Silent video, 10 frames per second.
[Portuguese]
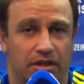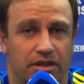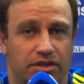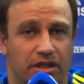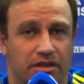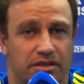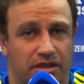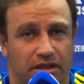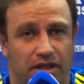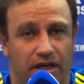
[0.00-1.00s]
que gera
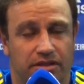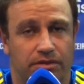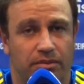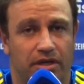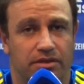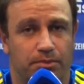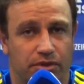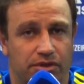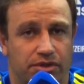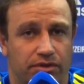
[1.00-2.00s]
ansiedade, mas
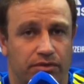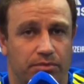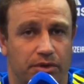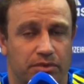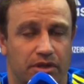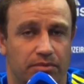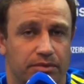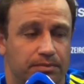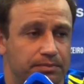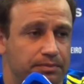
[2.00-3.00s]
positiva ao mesmo tempo.